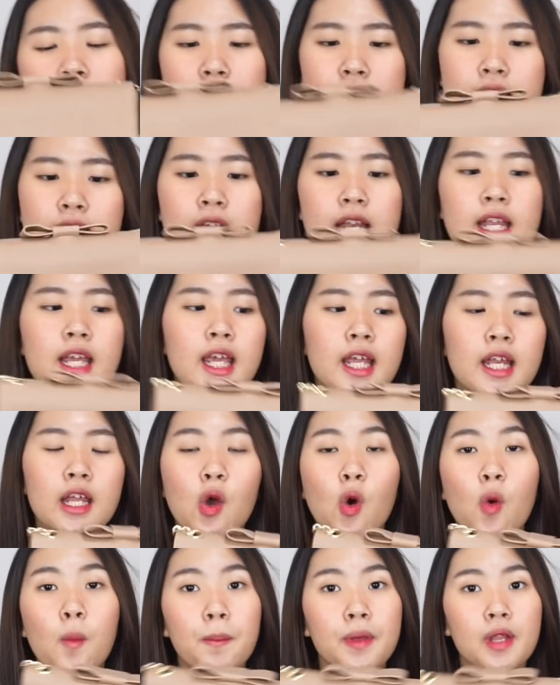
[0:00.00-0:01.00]
jadi ini
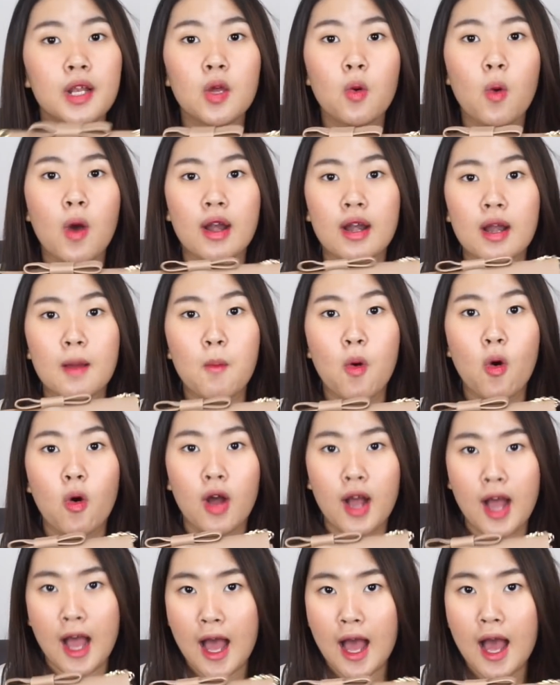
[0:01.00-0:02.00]
aku pilih warna
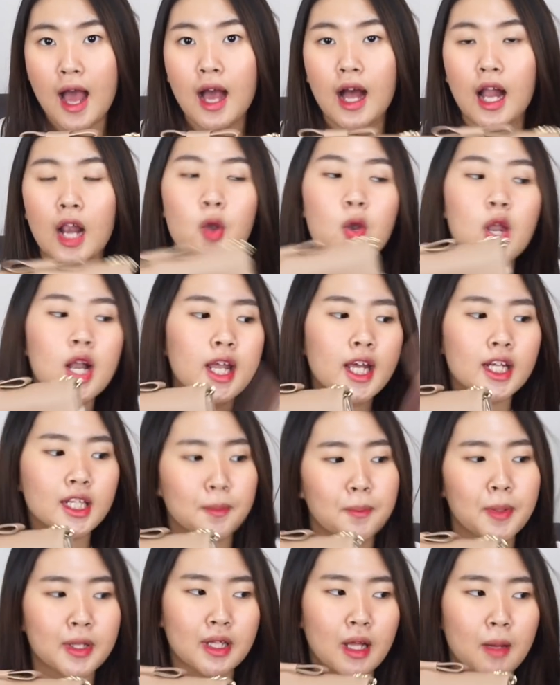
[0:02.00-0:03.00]
mocha kalian udah lihat yang
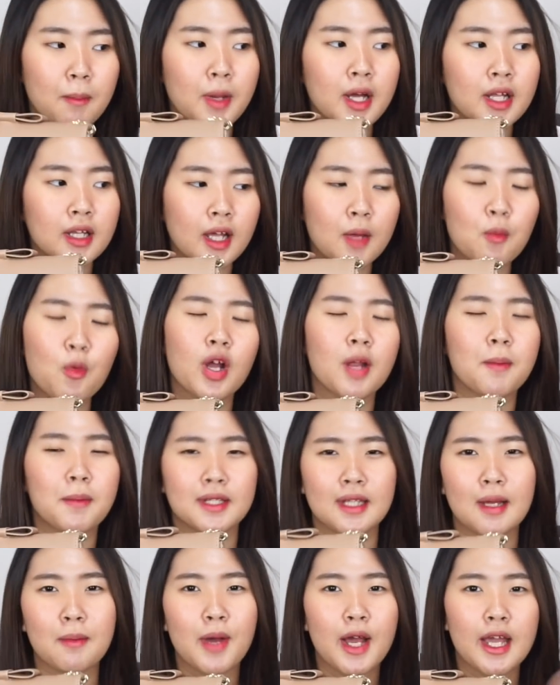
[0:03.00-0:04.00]
pertama eh bukan yang
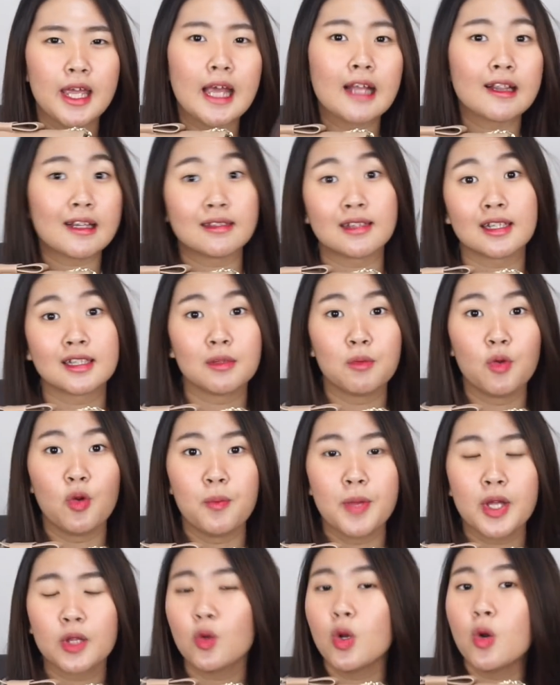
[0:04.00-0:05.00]
pertama yang tasa
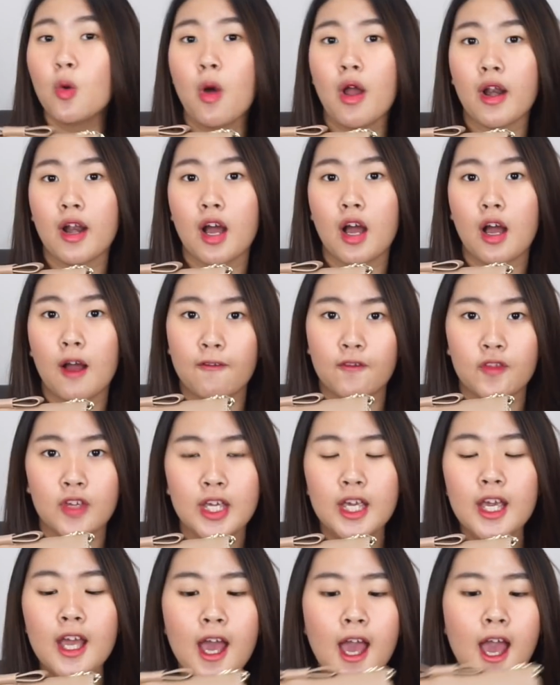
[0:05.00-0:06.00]
sebelumnya tuh warna
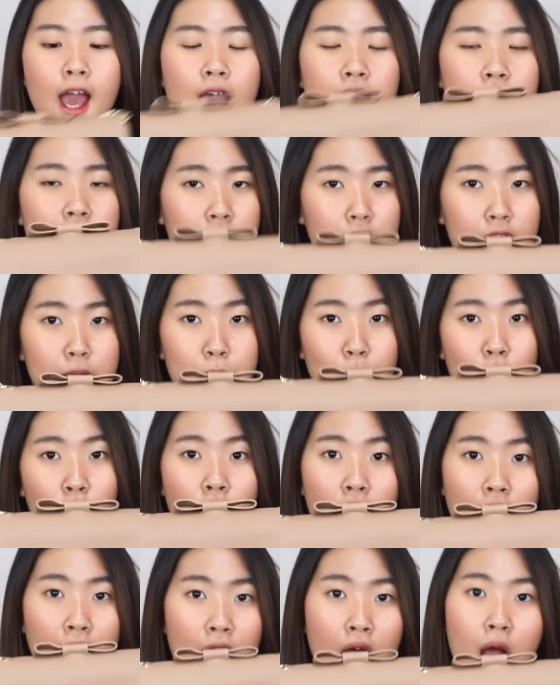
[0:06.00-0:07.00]
coffee dan ini
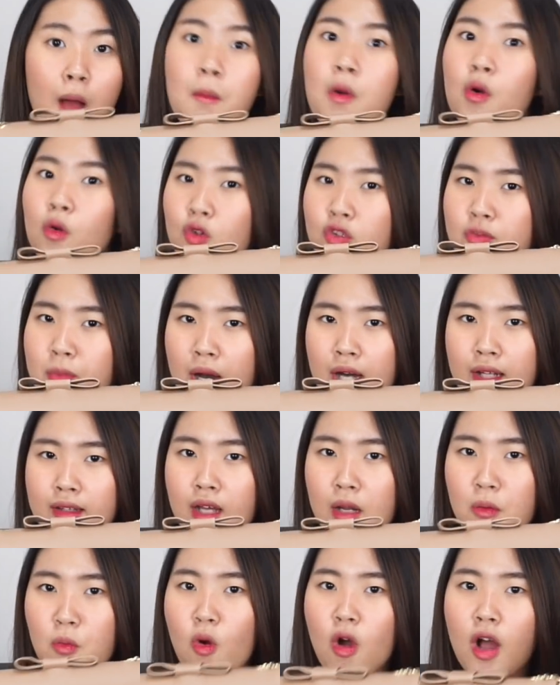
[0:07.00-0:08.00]
mocha bagus banget kan
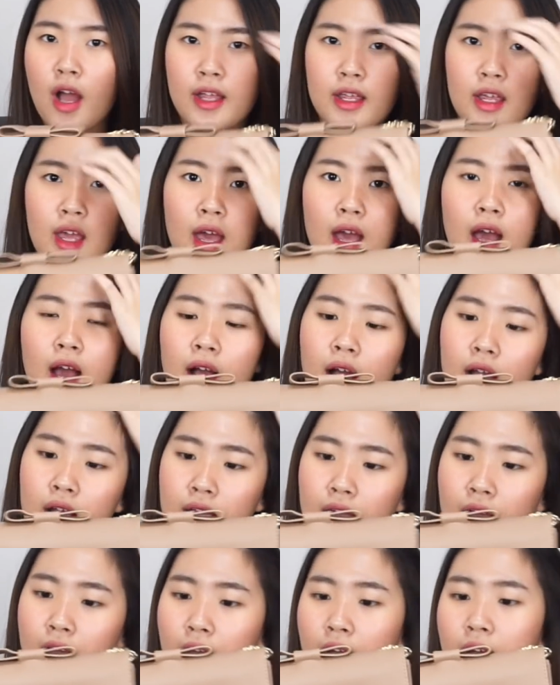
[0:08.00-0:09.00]
mukanya
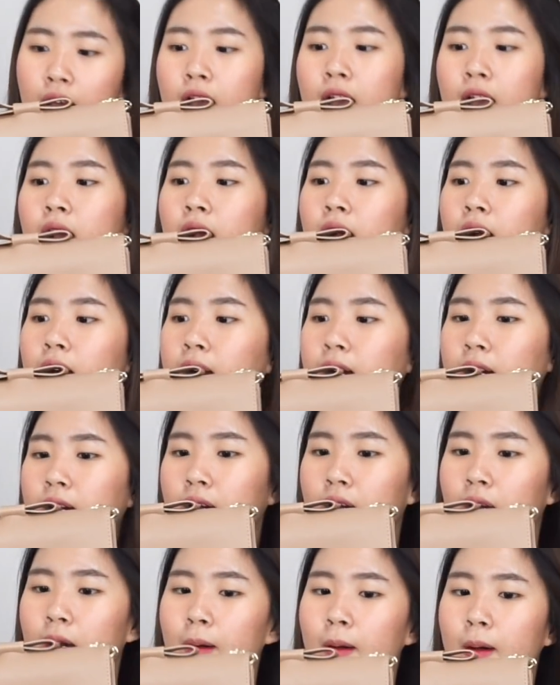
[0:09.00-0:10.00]
kayak
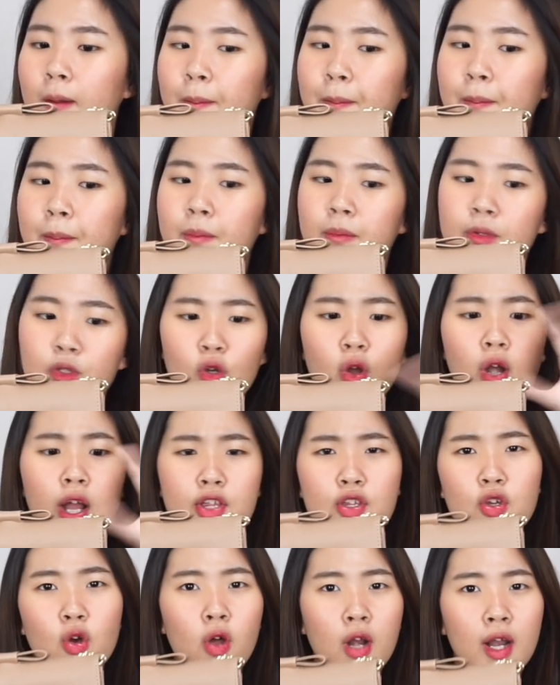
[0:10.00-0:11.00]
uh,
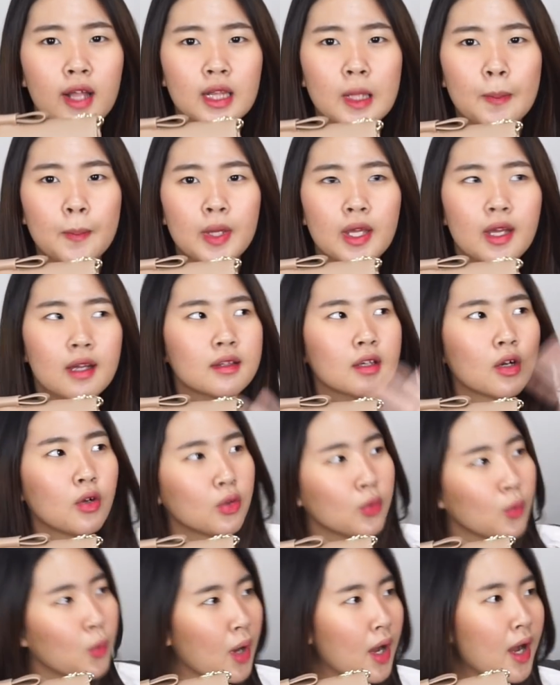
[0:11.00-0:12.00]
coklat-coklat tapi nggak terlalu
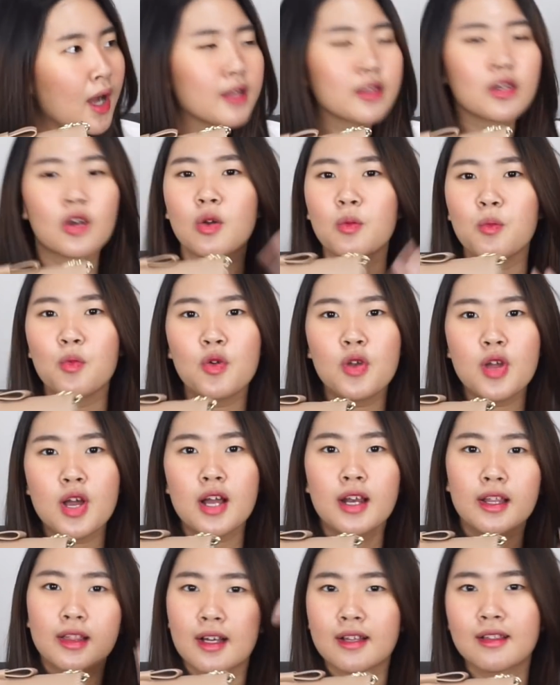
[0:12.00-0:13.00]
tua, nggak terlalu muda,
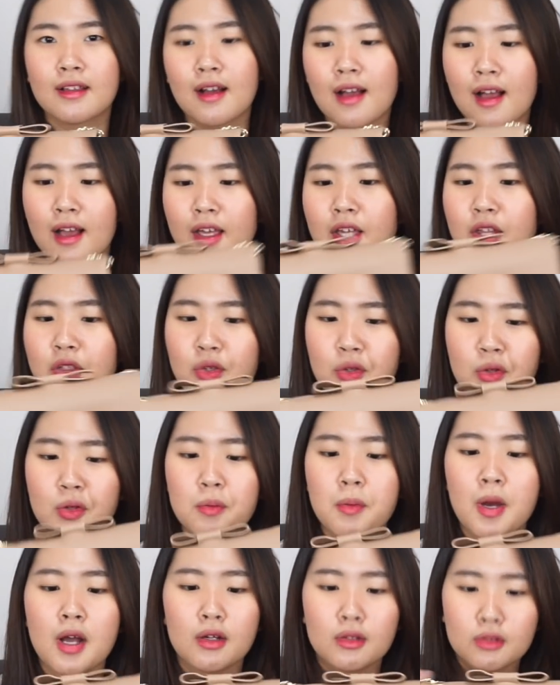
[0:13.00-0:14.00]
di tengah-tengah gitu,
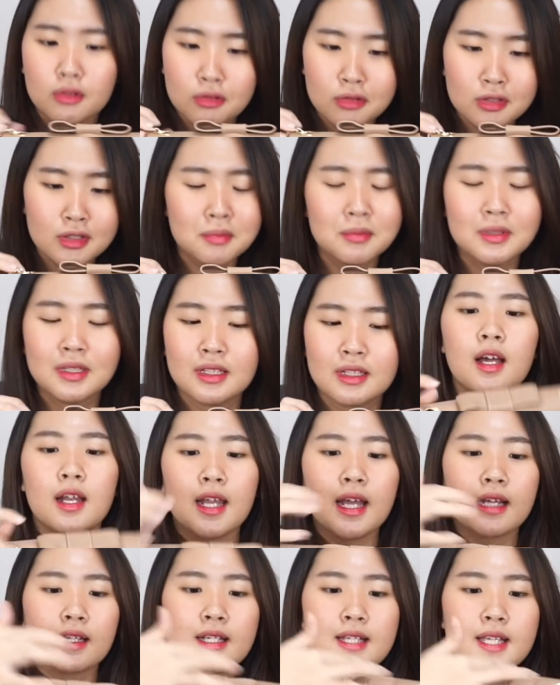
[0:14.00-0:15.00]
bagus banget. Di
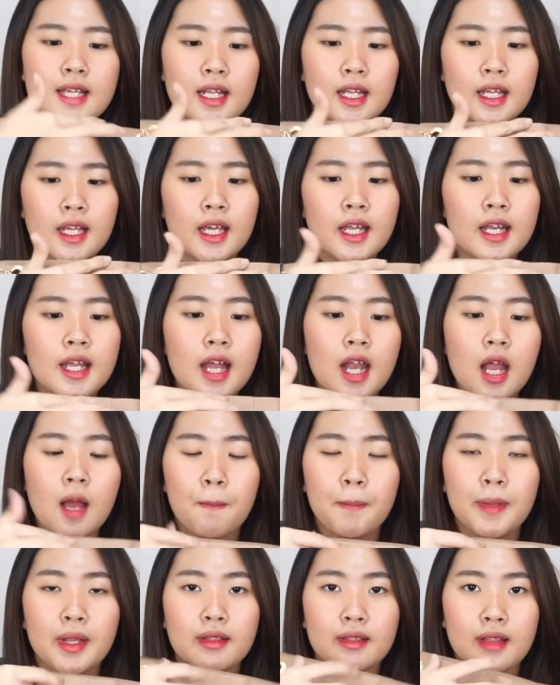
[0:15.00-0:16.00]
atas ini dia ada
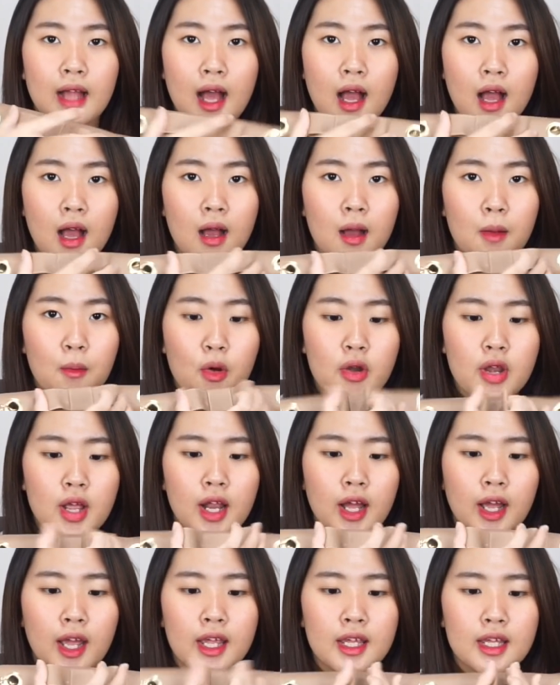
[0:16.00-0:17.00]
pita, modelnya
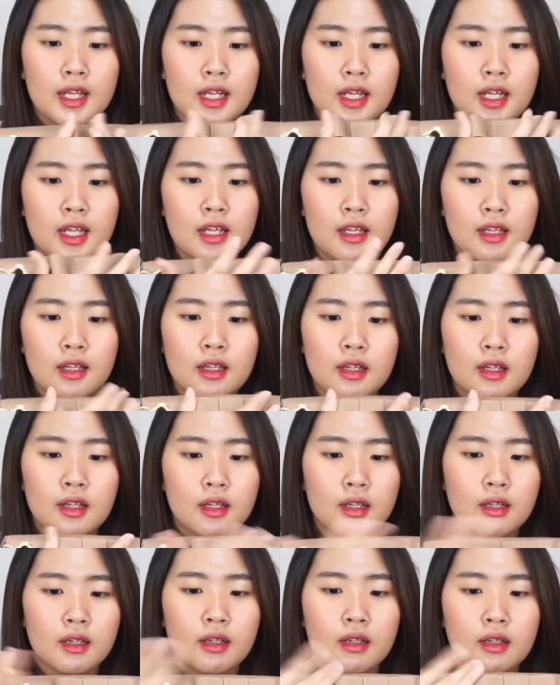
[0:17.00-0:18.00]
kayak gini.
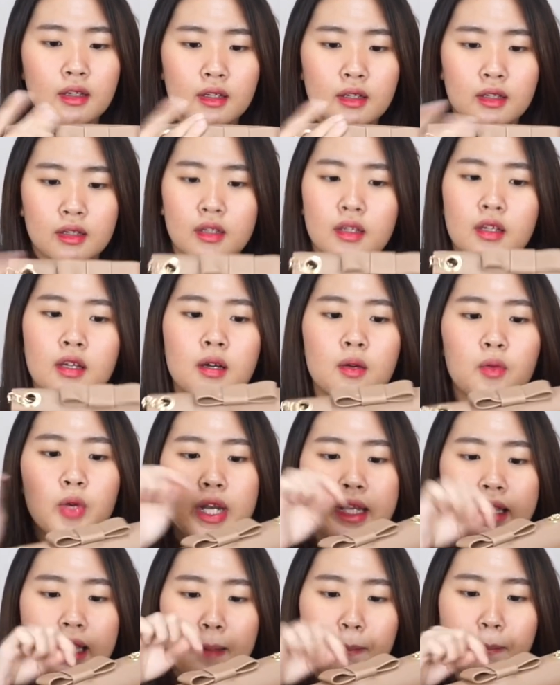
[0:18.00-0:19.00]
Udah
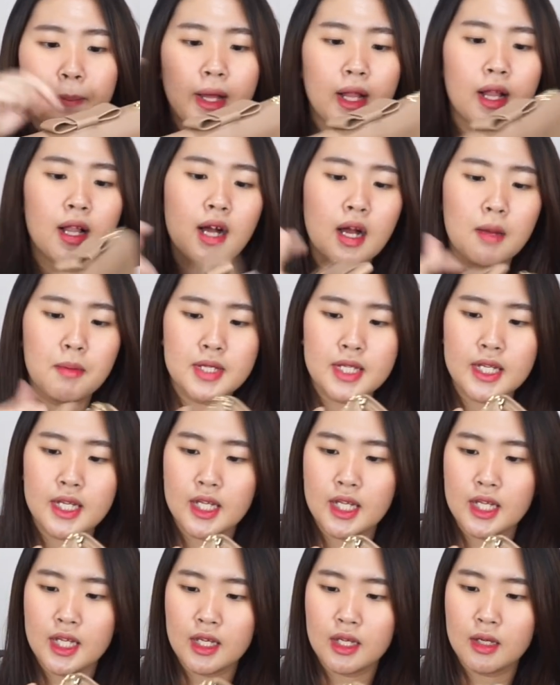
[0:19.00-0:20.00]
ditempel, nggak bisa
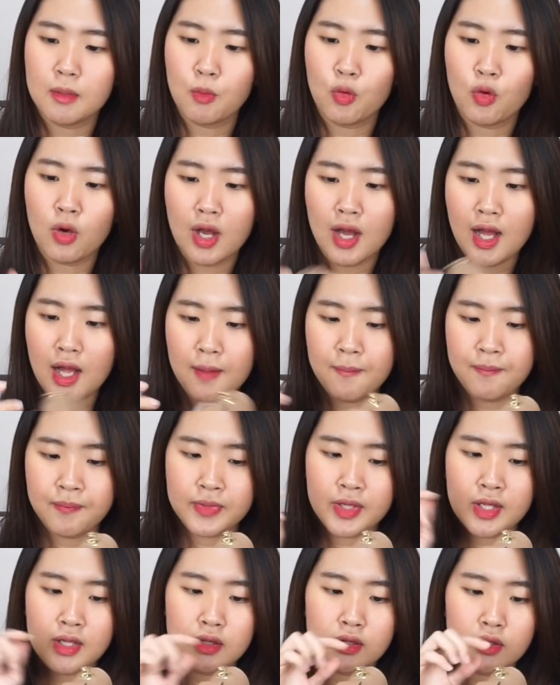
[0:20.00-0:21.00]
dibuka.
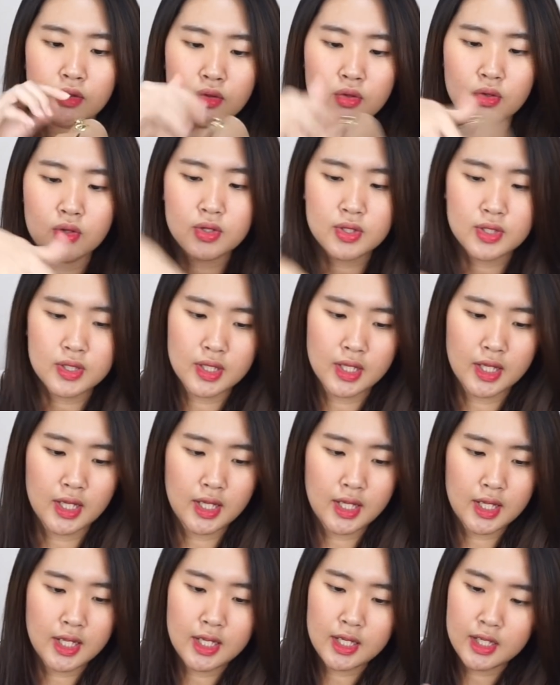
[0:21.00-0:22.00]
Terus
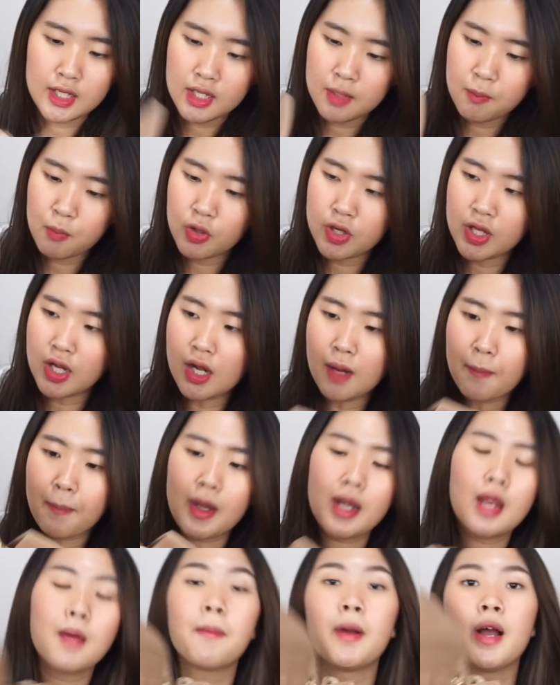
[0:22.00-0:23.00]
ini model
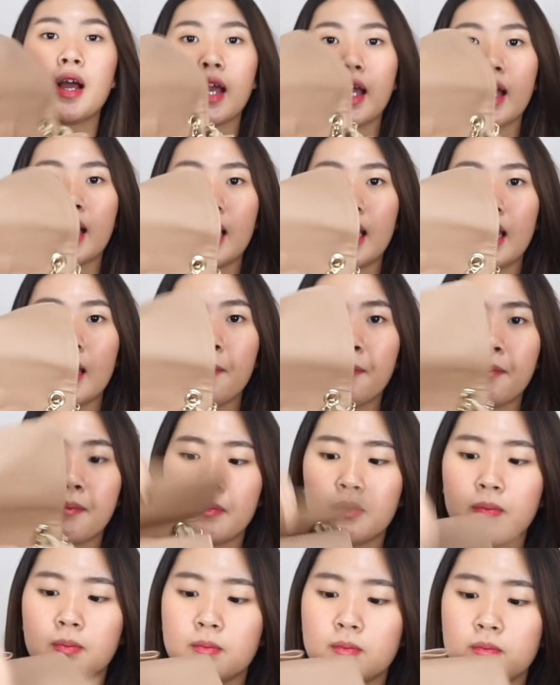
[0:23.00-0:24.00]
depannya pakai klip.
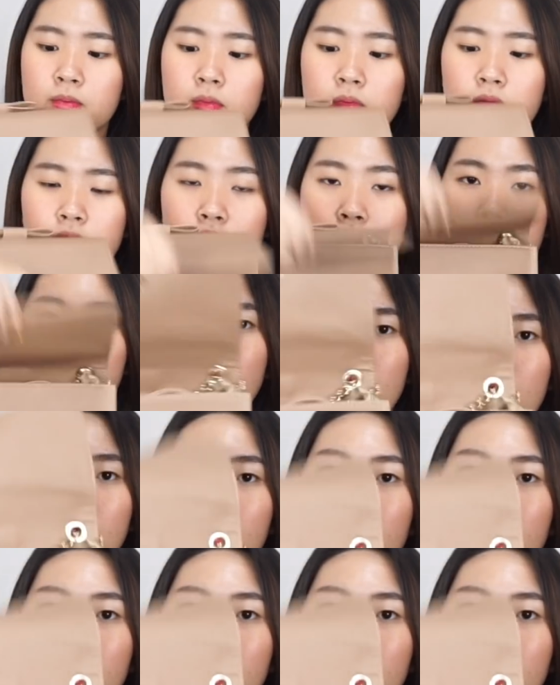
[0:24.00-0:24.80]
Tuh.